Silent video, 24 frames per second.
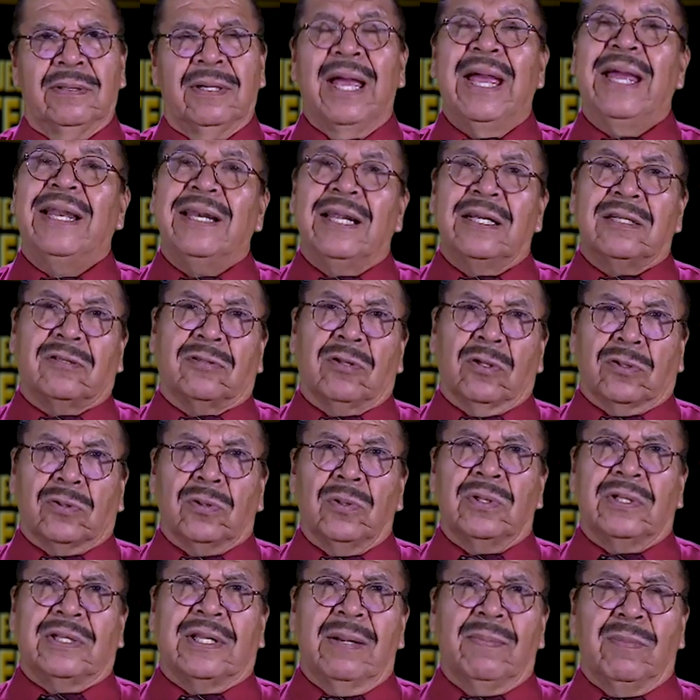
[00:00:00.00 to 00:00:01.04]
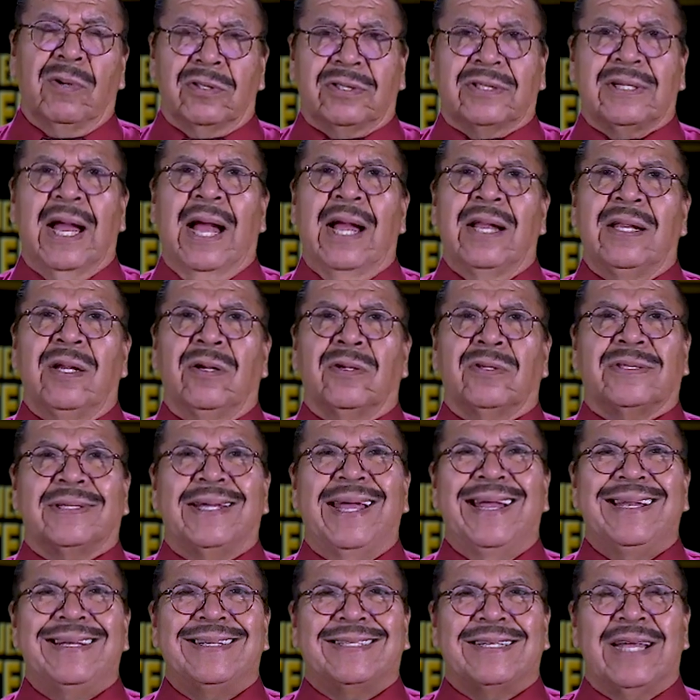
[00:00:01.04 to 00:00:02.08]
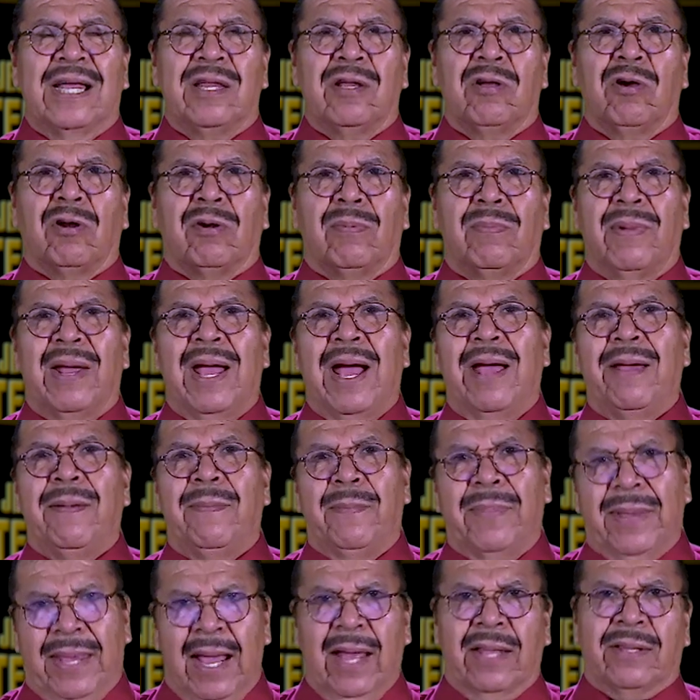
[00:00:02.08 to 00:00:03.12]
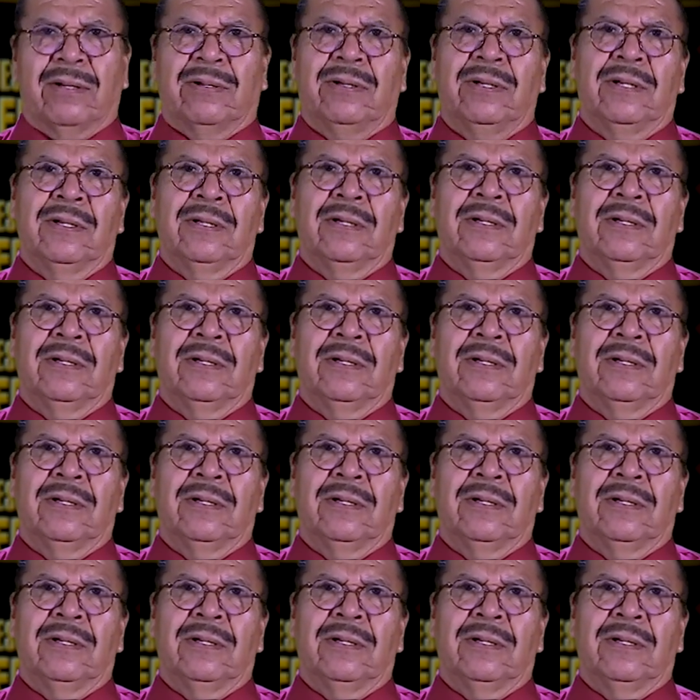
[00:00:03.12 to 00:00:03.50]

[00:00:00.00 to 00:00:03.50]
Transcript: En estos últimos años, el Señor me ha enviado